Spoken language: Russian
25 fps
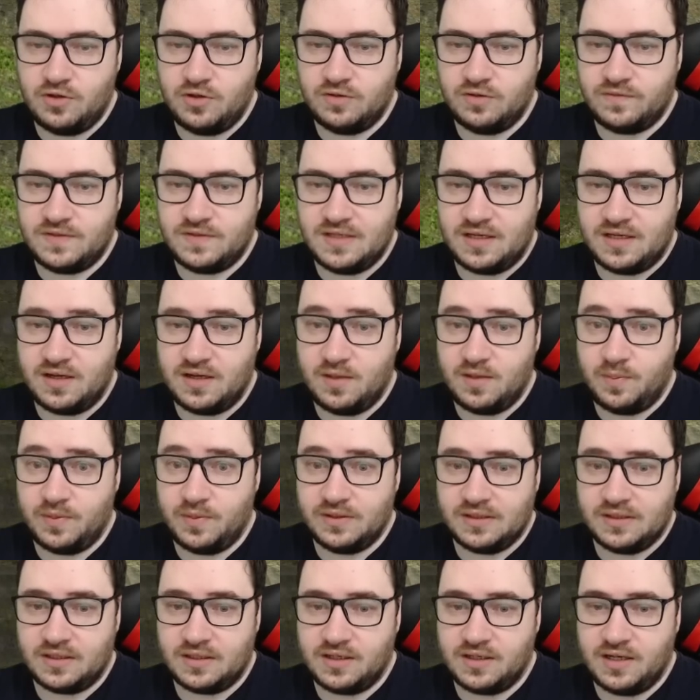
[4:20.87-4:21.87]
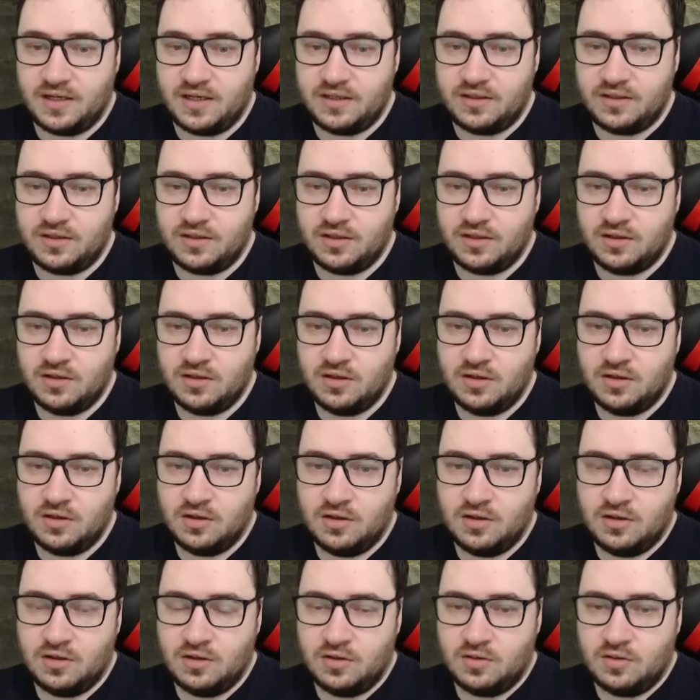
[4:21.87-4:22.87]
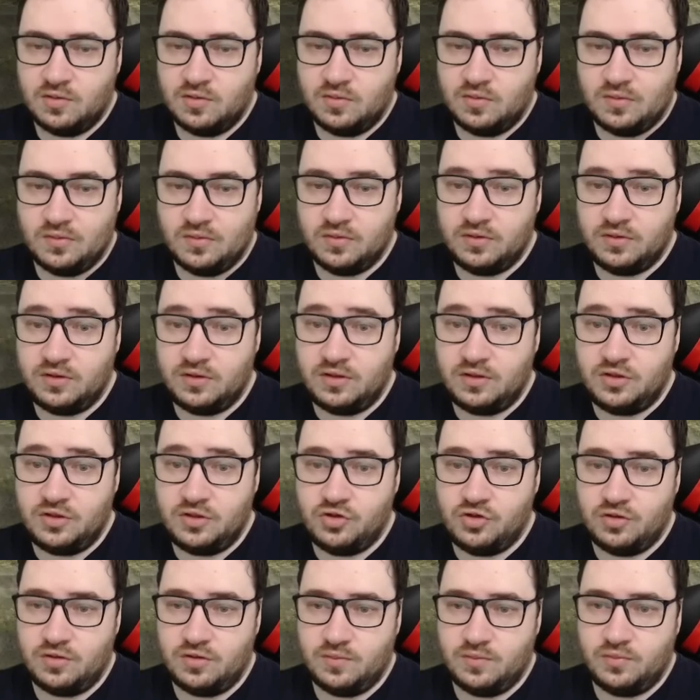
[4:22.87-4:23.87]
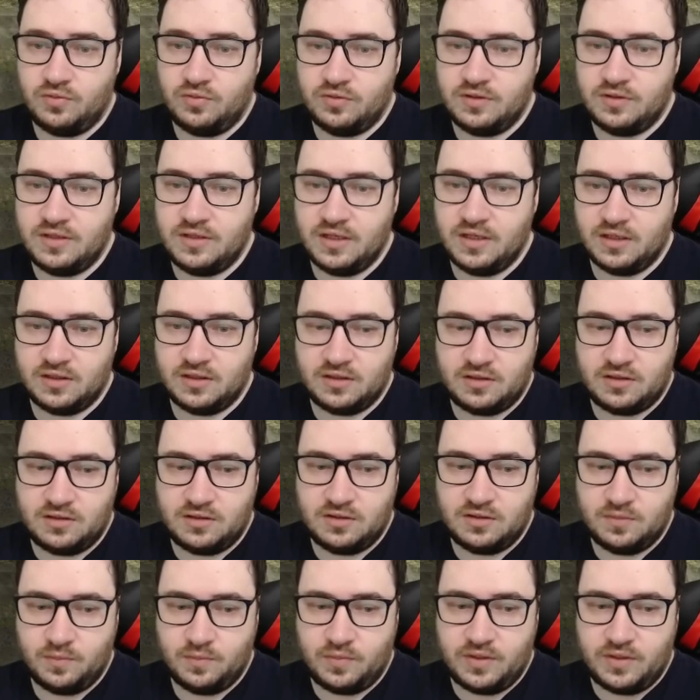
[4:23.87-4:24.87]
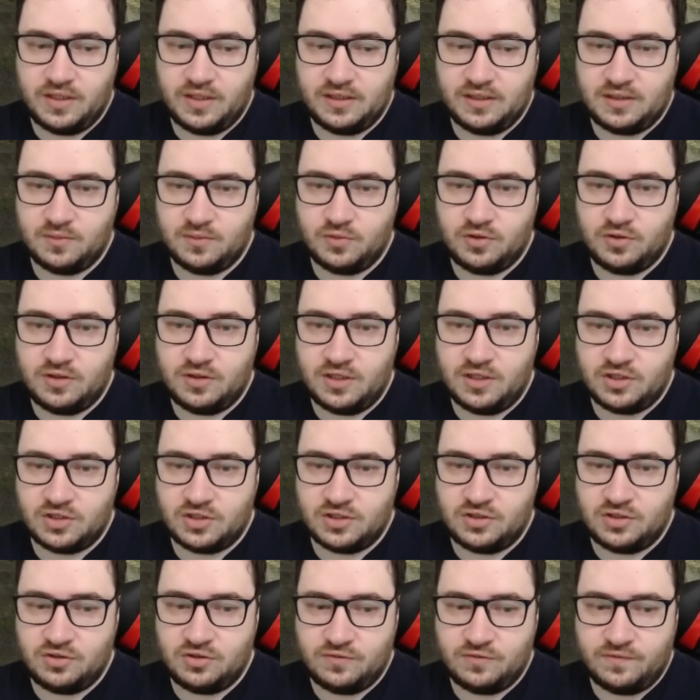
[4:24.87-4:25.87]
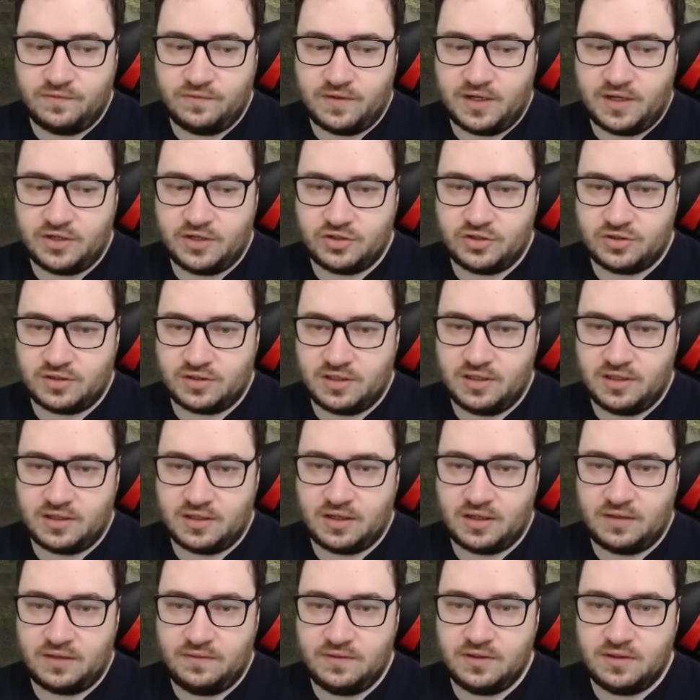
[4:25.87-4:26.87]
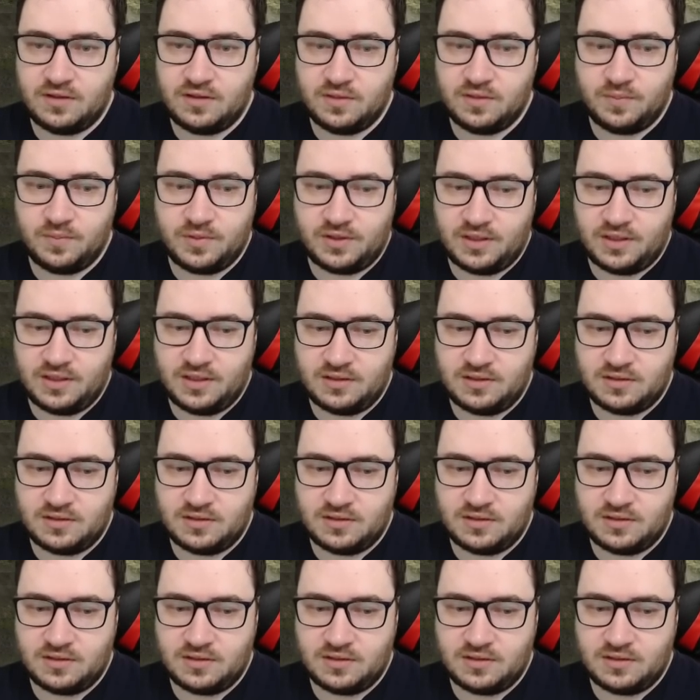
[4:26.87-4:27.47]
все крипы на карте, он ничего не будет делать. При этом он даже вражеские, как видите, пытается